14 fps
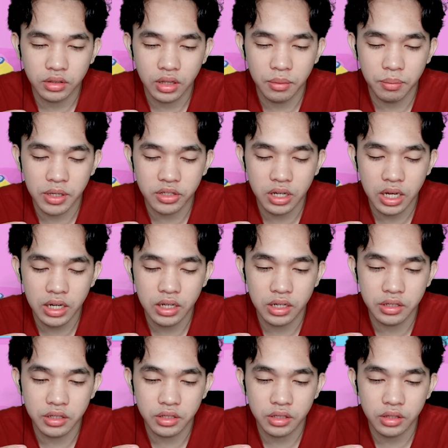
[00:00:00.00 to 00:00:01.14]
lemah sekali
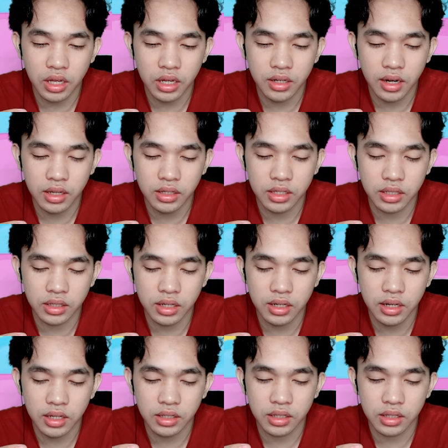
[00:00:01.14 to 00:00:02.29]
guys tak ada lagi tak ada
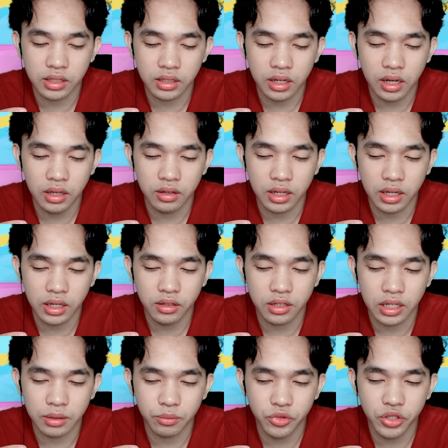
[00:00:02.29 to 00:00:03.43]
lagi ayolah
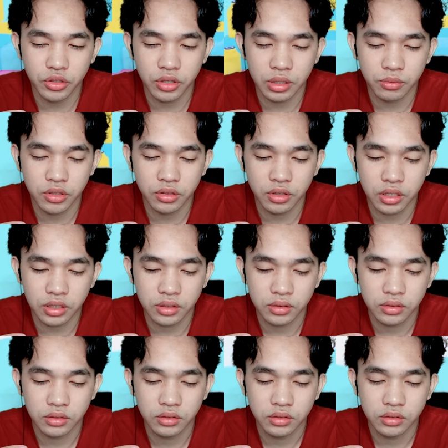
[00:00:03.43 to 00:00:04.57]
ayolah muncullah muncullah
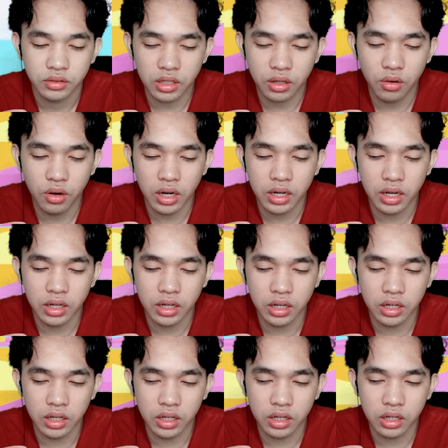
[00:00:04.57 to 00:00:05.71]
oh ada ada
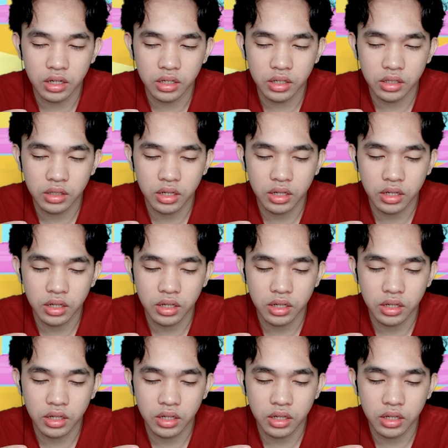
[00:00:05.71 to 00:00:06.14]
ada ada ada, ada.